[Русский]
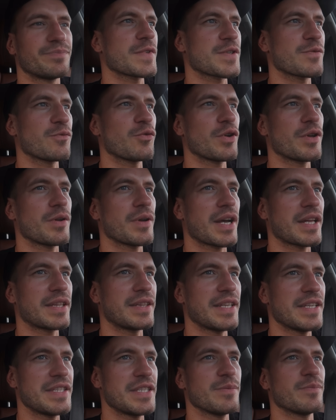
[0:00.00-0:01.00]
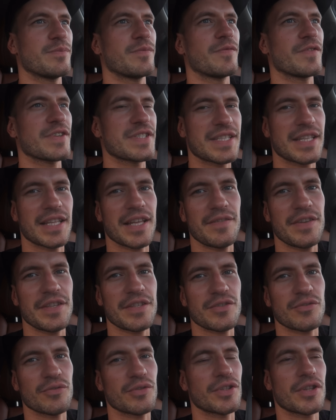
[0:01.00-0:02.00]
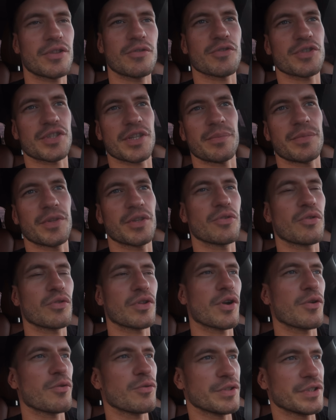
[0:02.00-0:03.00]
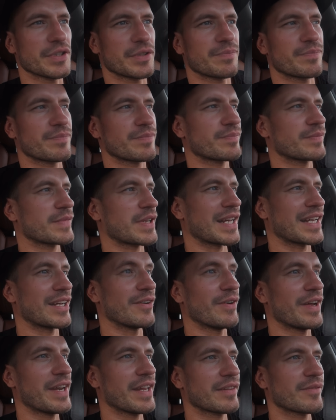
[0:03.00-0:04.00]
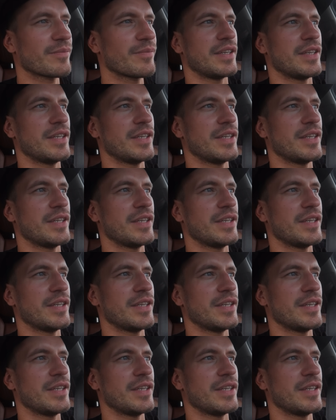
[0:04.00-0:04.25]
Свой отдадим восстановить, но это тоже там недолго ходит как говорят.